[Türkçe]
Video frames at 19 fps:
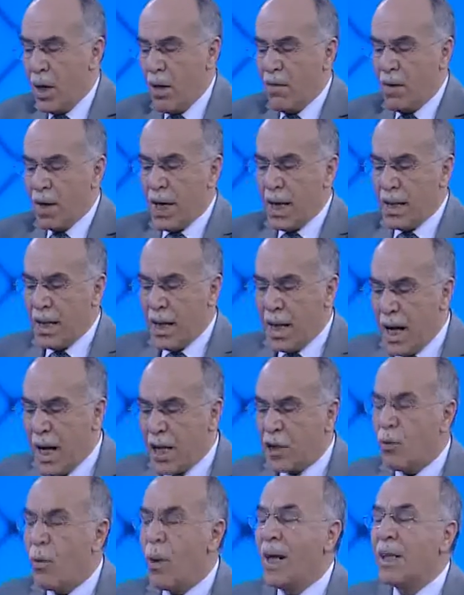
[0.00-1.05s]
Ve kendine
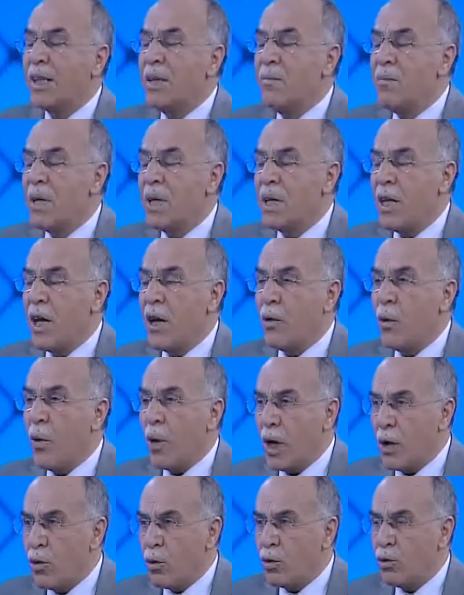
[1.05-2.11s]
lazım olan din bilgilerini
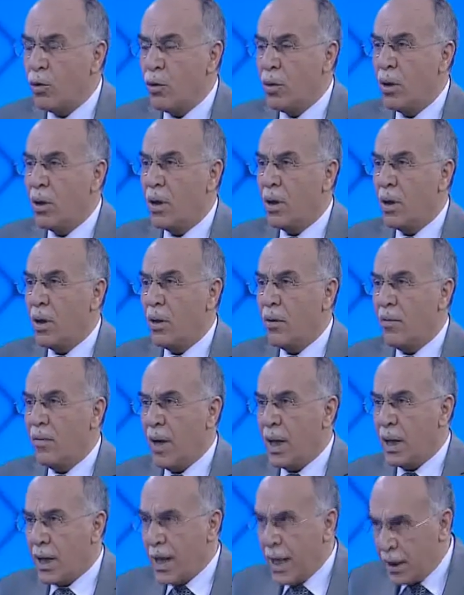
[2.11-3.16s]
öğreniyorsun
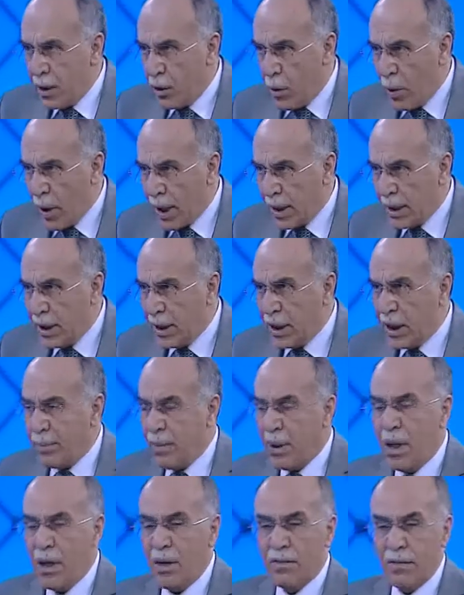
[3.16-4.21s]
ve kendin öğrendiğin
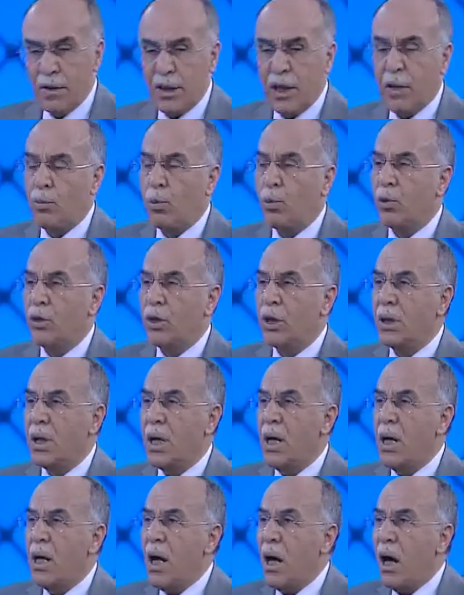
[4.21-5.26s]
gibi fırsat buldukça
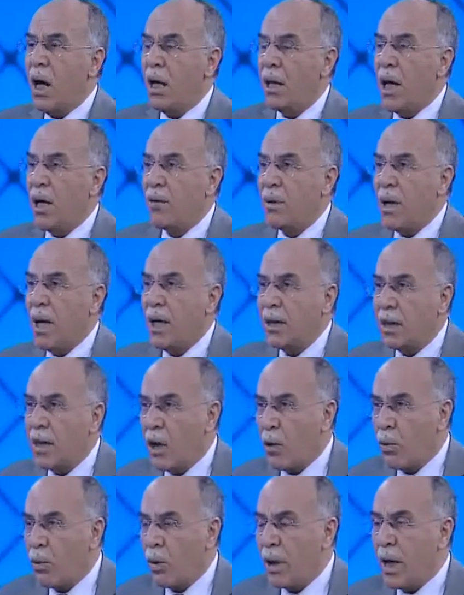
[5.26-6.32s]
da Allah'a Teala
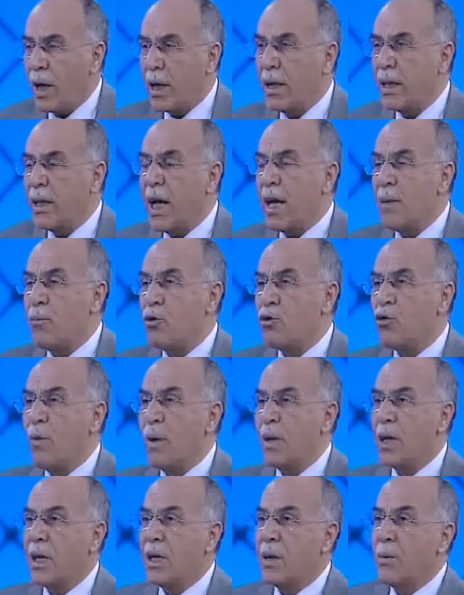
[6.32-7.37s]
diğer kullarına, diğer
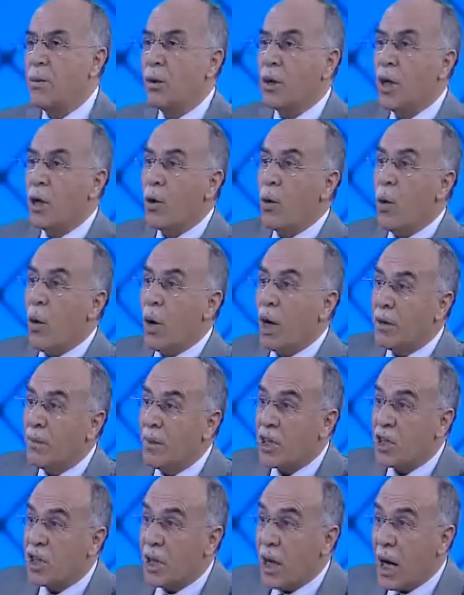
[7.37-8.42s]
Müslümanlara da bunları
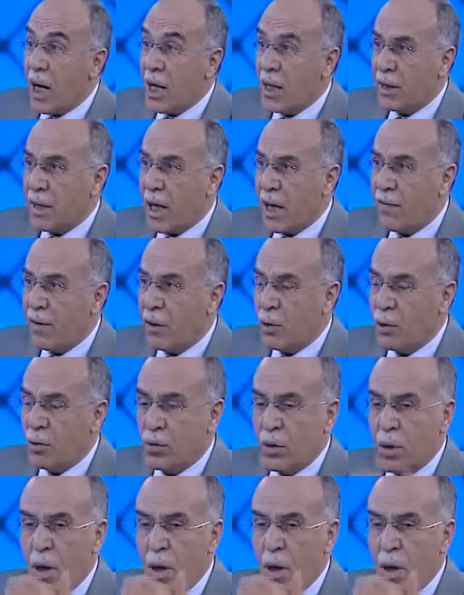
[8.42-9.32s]
öğretmek için gayret sarf ediyorsun.